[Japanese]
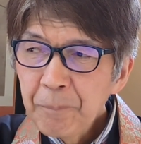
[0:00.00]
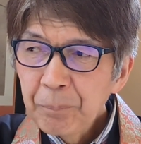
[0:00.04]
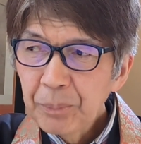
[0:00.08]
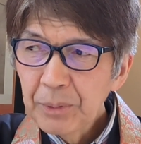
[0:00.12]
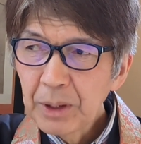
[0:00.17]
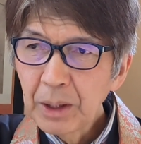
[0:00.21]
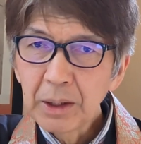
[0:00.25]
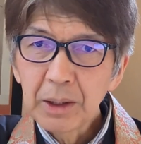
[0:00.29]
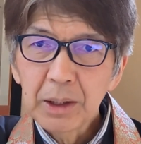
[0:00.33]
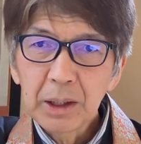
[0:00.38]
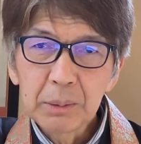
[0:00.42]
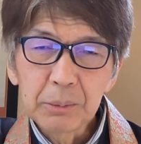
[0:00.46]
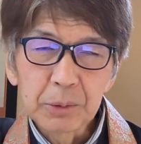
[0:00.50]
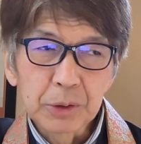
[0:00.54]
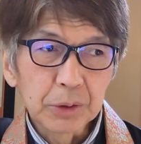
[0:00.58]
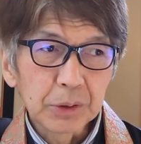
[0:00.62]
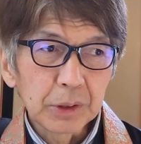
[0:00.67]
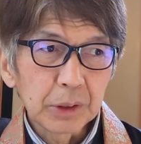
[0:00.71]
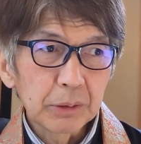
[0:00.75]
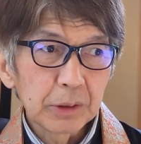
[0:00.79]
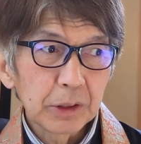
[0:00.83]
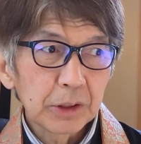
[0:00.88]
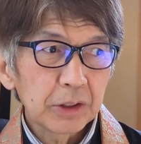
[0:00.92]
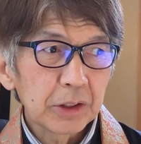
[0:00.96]
何回も言う
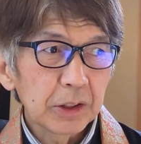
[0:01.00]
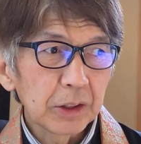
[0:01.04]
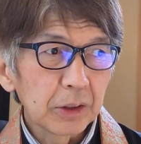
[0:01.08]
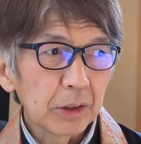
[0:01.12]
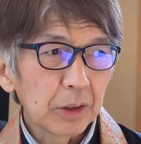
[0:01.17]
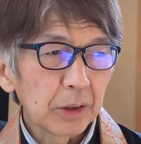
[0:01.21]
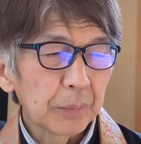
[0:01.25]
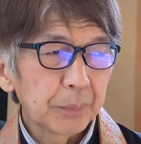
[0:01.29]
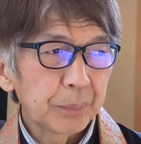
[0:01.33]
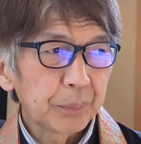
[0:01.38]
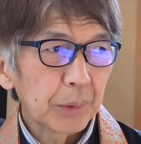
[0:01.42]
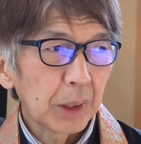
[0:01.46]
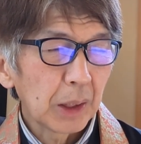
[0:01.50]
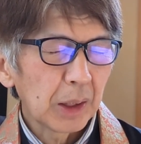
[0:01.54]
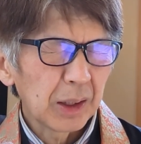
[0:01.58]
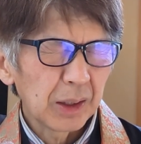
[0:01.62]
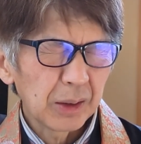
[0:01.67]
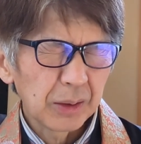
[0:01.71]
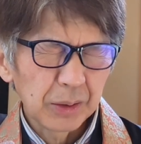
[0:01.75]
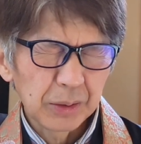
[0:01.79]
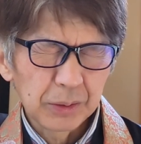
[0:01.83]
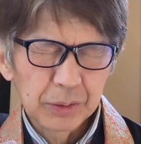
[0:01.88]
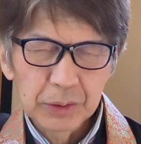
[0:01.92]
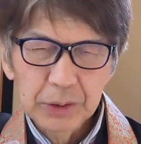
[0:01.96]
てますけどあ
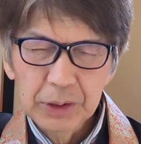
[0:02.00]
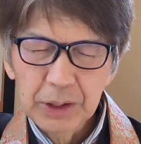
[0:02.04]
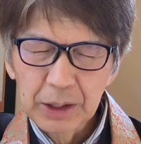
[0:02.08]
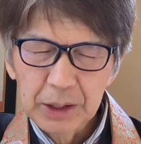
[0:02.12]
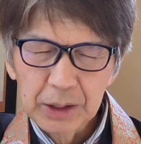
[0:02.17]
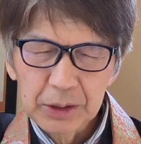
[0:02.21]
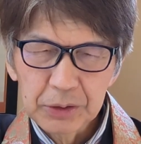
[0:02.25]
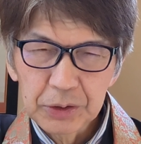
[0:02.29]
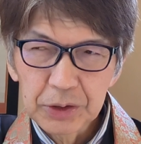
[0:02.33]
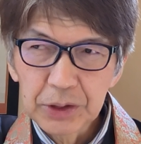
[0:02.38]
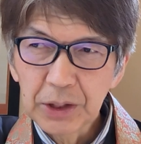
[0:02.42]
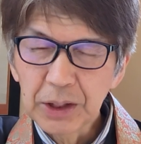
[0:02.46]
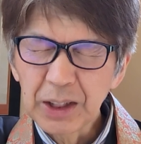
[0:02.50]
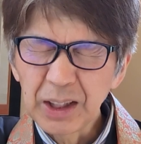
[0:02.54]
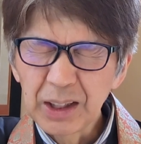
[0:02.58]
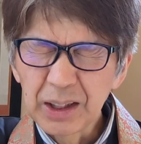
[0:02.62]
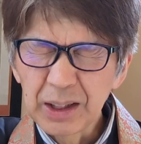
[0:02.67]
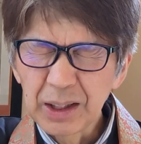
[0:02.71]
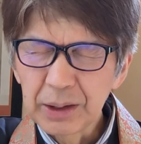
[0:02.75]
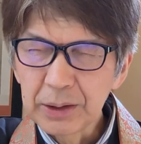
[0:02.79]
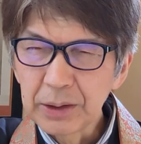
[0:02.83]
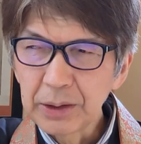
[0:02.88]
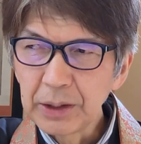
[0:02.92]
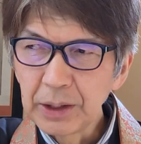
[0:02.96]
の寺の社会
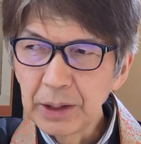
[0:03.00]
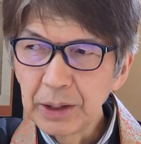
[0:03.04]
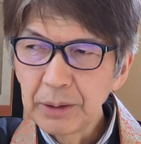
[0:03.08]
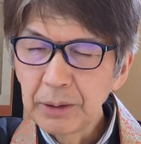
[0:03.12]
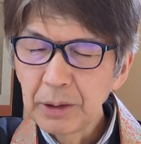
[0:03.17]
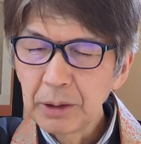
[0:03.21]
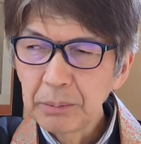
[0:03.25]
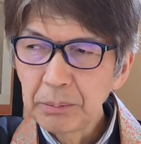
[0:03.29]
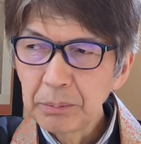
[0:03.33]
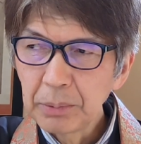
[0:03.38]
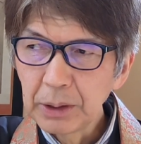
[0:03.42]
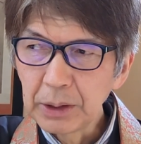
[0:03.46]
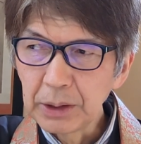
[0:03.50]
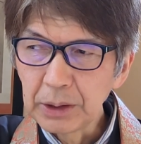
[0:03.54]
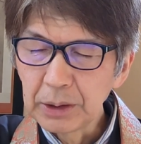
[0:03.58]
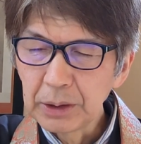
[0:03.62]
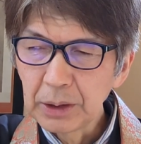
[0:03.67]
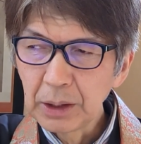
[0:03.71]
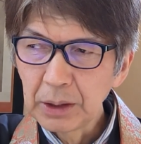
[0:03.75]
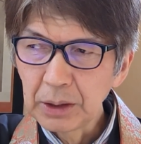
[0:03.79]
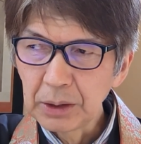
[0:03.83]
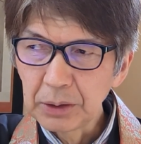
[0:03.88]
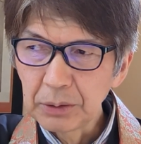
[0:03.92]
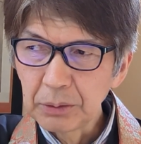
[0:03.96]
があってやっぱり
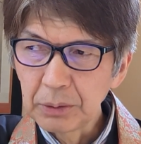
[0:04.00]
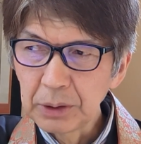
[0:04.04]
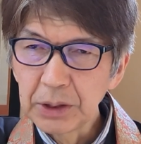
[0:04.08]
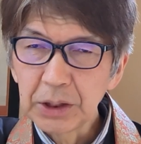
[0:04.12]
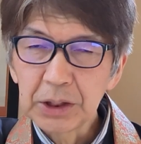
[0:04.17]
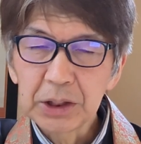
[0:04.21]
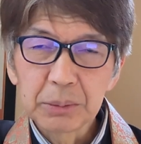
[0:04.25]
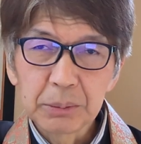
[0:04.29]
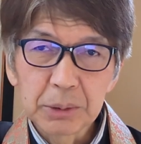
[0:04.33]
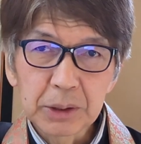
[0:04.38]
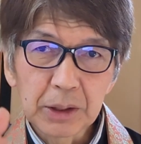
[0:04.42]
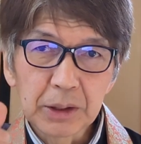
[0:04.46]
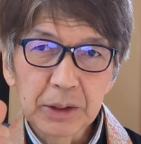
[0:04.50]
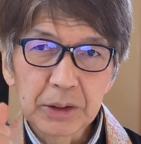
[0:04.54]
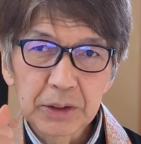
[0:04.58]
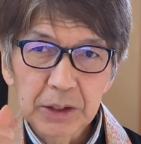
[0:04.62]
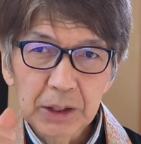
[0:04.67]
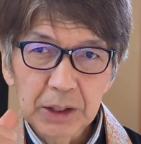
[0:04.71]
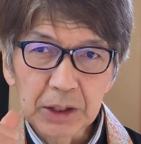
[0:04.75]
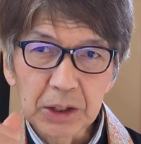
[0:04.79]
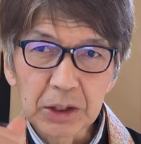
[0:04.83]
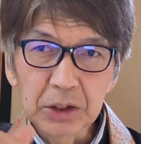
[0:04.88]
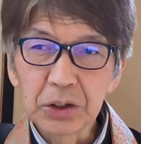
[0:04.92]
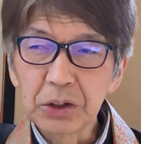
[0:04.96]
あの私みたいに
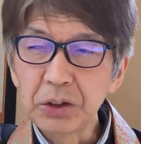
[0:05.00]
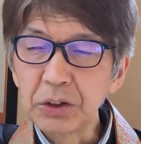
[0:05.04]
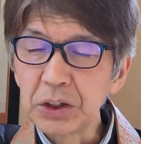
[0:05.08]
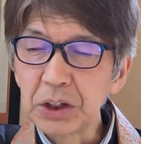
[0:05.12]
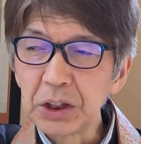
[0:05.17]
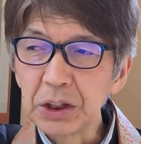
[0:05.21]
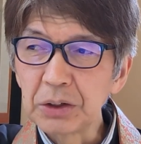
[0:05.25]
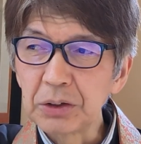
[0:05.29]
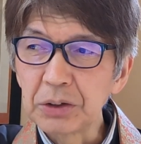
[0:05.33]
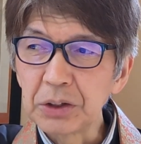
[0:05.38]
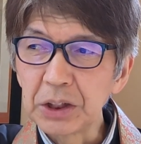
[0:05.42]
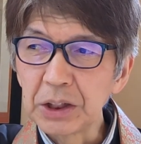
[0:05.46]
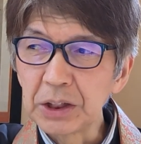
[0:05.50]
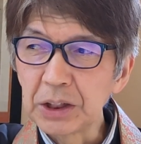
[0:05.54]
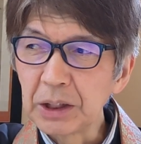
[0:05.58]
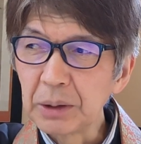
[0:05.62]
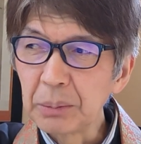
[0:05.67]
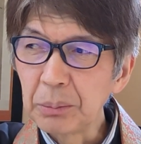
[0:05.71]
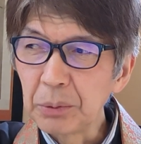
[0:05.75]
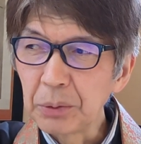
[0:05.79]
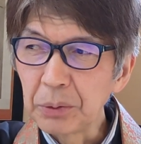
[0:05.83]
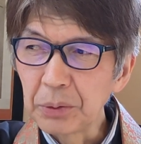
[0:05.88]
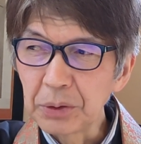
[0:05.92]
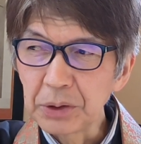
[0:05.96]
在家出身の人間
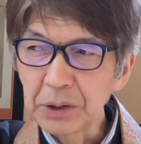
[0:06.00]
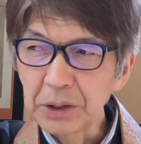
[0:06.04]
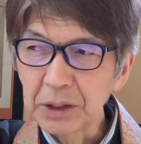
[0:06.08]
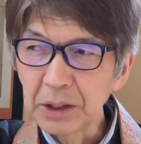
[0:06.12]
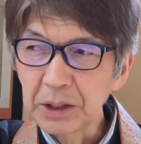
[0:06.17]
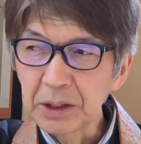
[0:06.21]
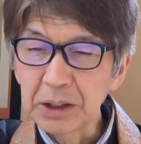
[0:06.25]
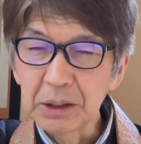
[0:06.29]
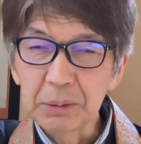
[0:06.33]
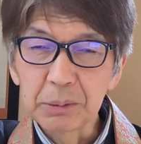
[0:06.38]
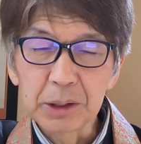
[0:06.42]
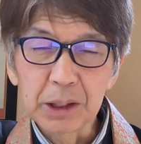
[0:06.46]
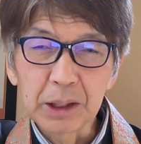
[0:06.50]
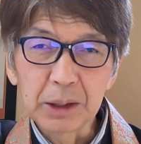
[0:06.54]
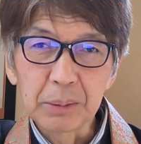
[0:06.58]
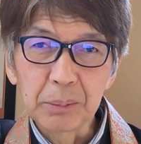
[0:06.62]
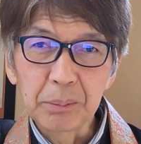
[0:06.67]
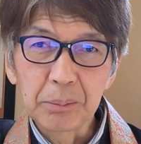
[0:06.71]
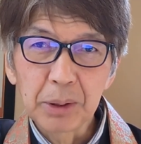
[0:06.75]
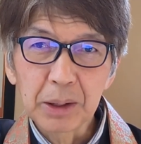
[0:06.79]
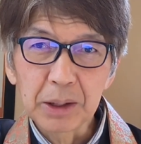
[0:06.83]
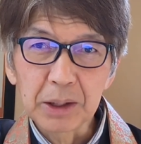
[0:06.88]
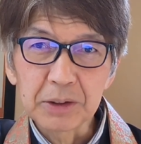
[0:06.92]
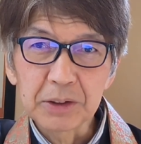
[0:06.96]
もごろたたきみたいな
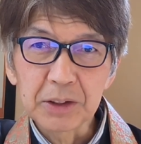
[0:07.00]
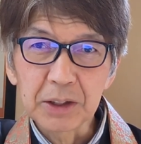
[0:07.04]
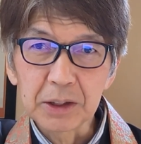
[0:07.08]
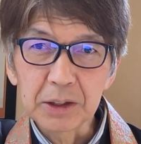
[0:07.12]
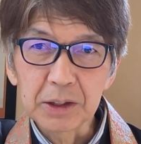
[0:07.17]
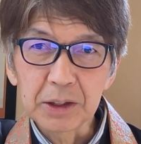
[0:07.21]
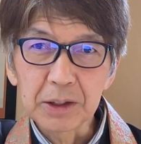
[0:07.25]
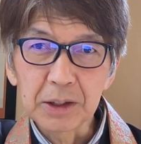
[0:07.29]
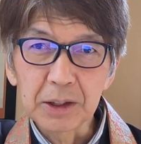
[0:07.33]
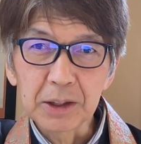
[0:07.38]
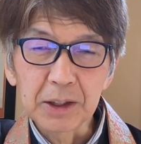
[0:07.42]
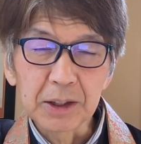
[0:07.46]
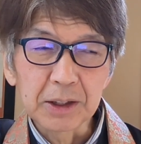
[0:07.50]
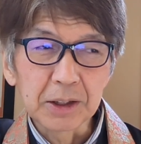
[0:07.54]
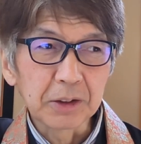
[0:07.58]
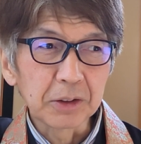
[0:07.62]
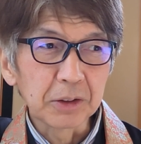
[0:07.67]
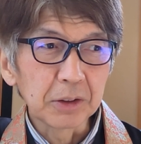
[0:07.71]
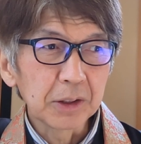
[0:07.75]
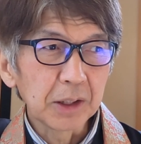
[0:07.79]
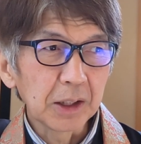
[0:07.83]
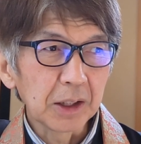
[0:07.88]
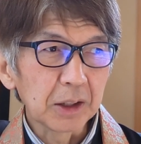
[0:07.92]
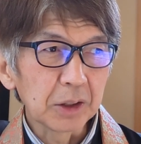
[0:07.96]
バカすか叩かれ
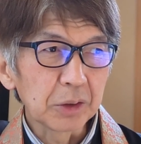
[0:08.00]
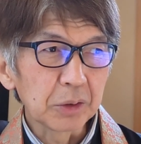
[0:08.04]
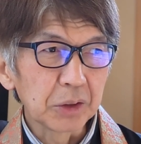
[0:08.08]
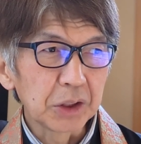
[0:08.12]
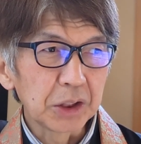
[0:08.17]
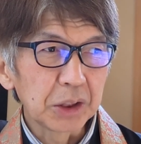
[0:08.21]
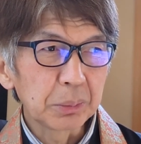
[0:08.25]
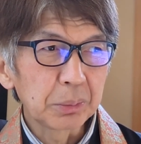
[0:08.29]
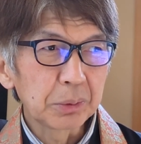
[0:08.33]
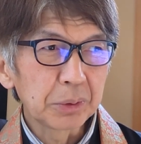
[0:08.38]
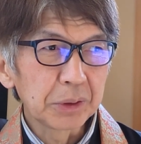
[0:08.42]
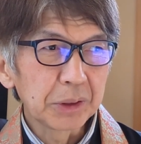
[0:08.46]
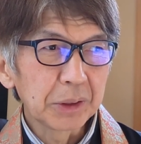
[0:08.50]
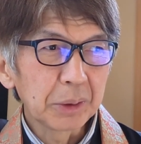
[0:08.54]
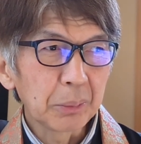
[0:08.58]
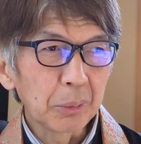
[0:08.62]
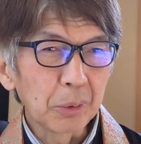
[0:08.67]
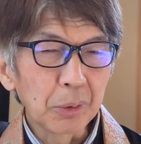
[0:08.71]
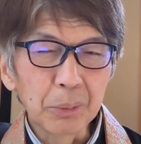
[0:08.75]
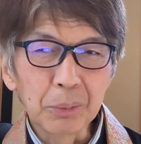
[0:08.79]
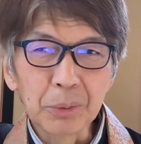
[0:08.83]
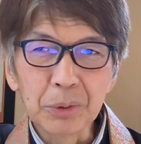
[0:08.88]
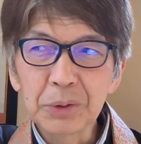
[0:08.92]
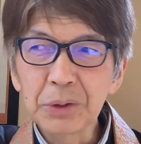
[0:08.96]
るなと自分で
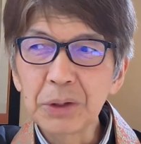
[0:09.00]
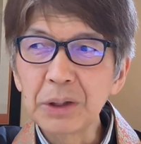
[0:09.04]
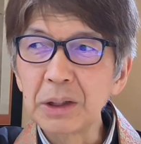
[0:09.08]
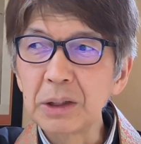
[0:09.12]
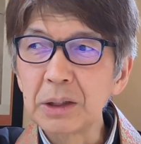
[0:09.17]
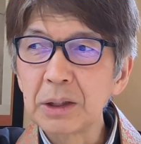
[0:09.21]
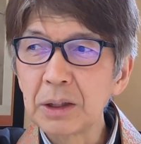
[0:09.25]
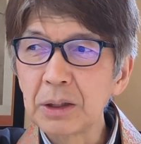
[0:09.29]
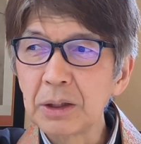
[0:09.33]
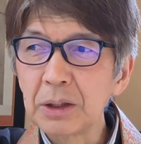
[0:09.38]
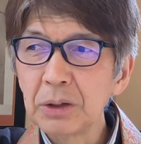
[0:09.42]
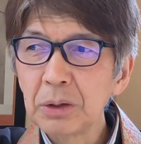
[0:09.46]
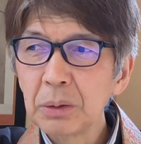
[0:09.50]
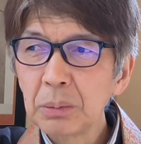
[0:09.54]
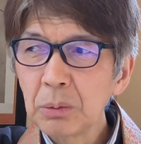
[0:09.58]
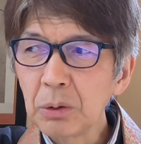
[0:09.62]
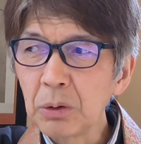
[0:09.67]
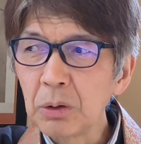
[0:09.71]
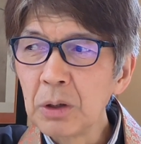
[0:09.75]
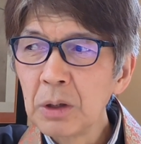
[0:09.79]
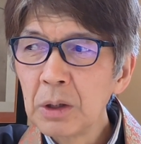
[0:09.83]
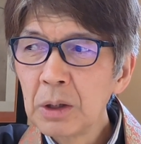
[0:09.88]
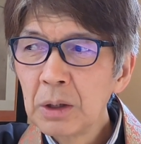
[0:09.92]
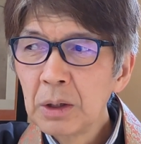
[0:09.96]
も思っていたけど
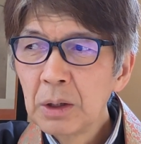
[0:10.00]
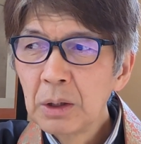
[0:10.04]
も